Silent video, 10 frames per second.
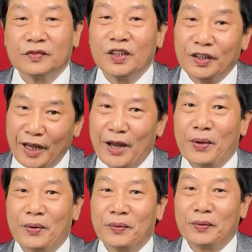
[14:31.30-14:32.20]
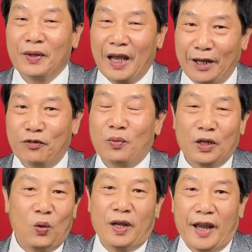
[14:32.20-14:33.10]
người nghèo hạnh phúc là
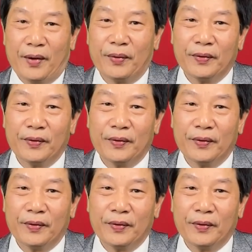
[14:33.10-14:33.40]
thoát nghèo